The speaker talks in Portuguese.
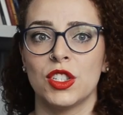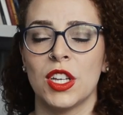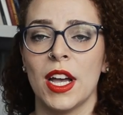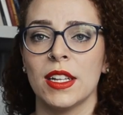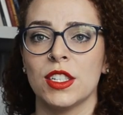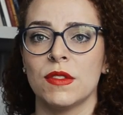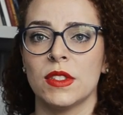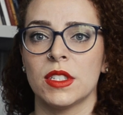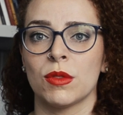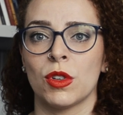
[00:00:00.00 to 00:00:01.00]
Já na
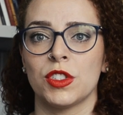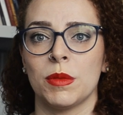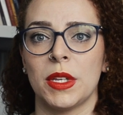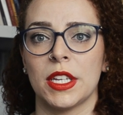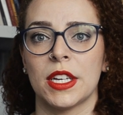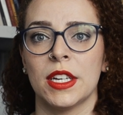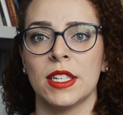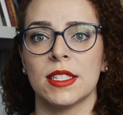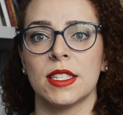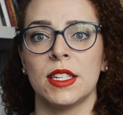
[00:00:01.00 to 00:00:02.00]
divisão
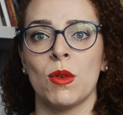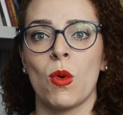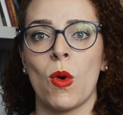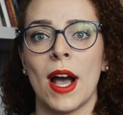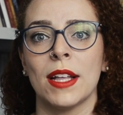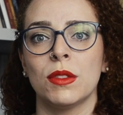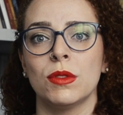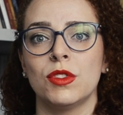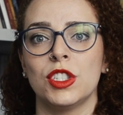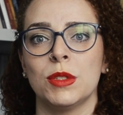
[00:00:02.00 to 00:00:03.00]
norte-americana, seriam
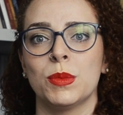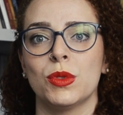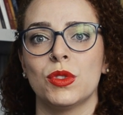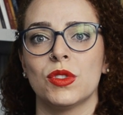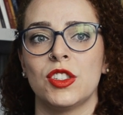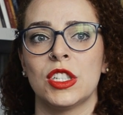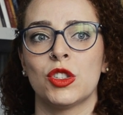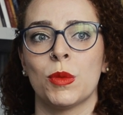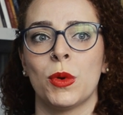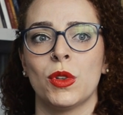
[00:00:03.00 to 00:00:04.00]
quatro tipos de
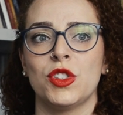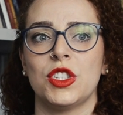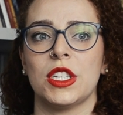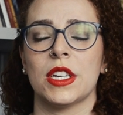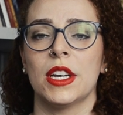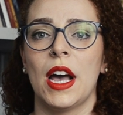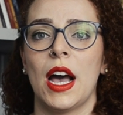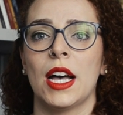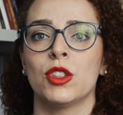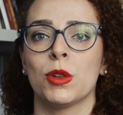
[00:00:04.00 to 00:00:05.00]
antropologia.
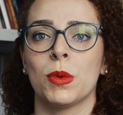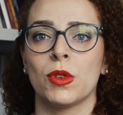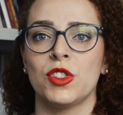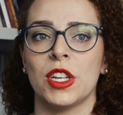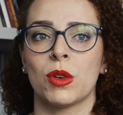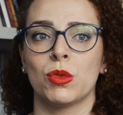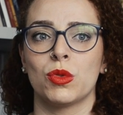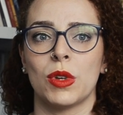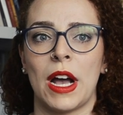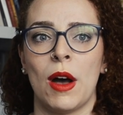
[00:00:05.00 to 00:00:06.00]
A antropologia
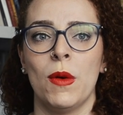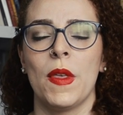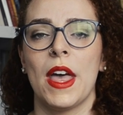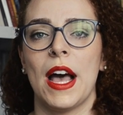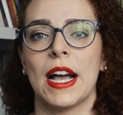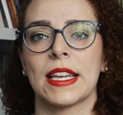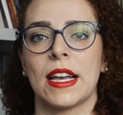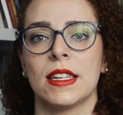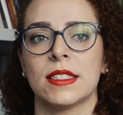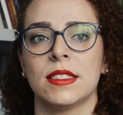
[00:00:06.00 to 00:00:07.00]
cultural,
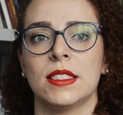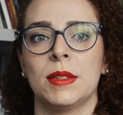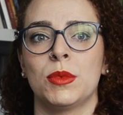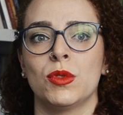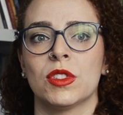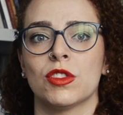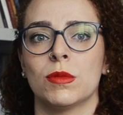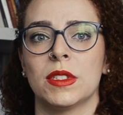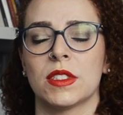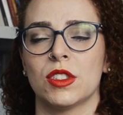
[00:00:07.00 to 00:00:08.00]
aquela que se debruça
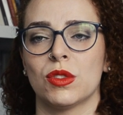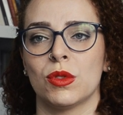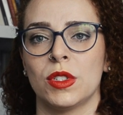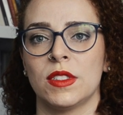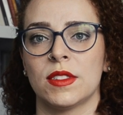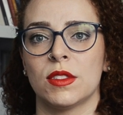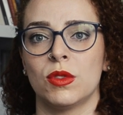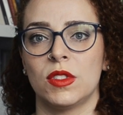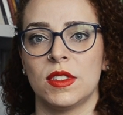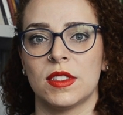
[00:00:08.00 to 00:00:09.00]
sobre as questões
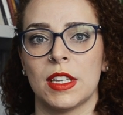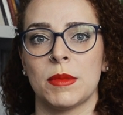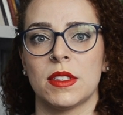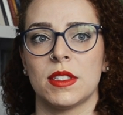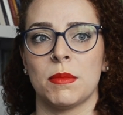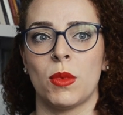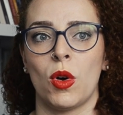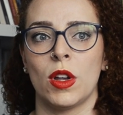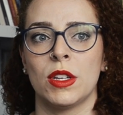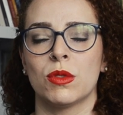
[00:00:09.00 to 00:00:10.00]
dos sistemas
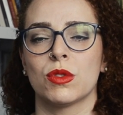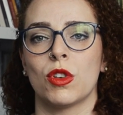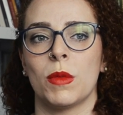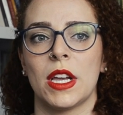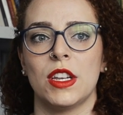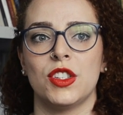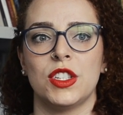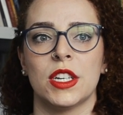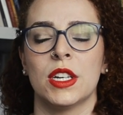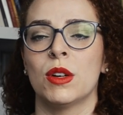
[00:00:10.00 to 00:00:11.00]
simbólicos, como a
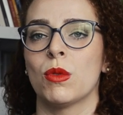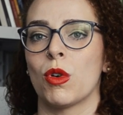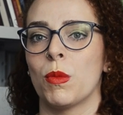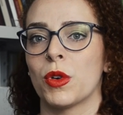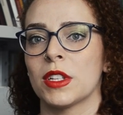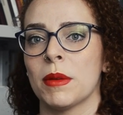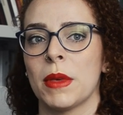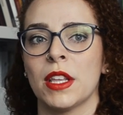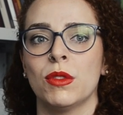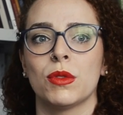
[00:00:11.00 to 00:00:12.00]
religião, o
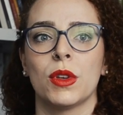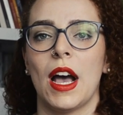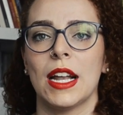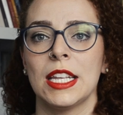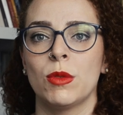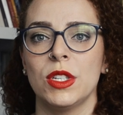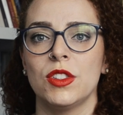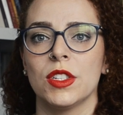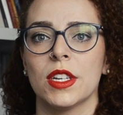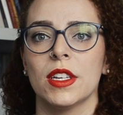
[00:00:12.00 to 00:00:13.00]
comportamento. A
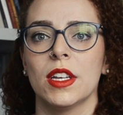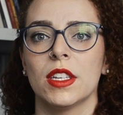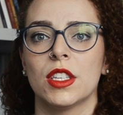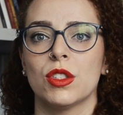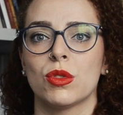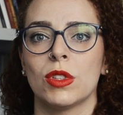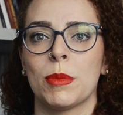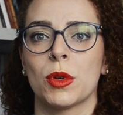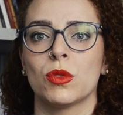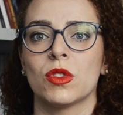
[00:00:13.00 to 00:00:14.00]
linguística, que estuda
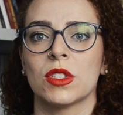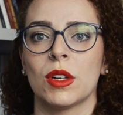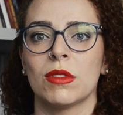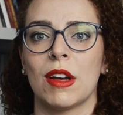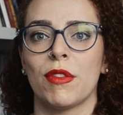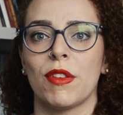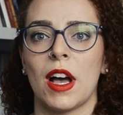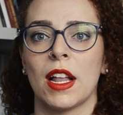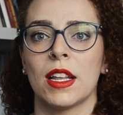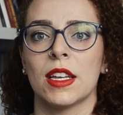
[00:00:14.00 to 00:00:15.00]
a produção da
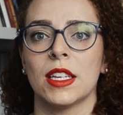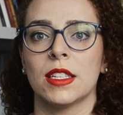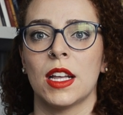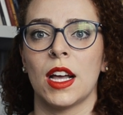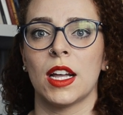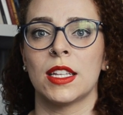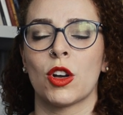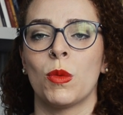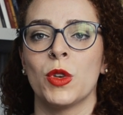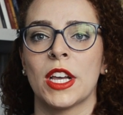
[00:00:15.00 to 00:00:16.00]
fala e da, da,
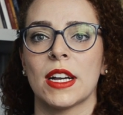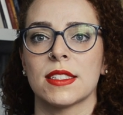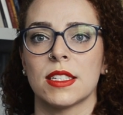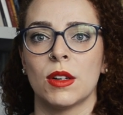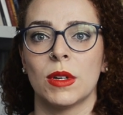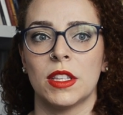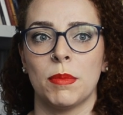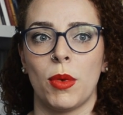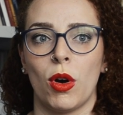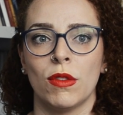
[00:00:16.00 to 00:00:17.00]
comunicação entre
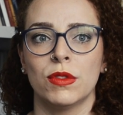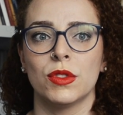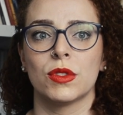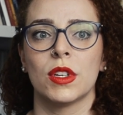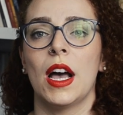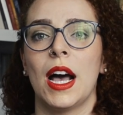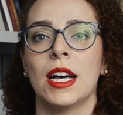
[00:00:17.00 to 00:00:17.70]
povos, a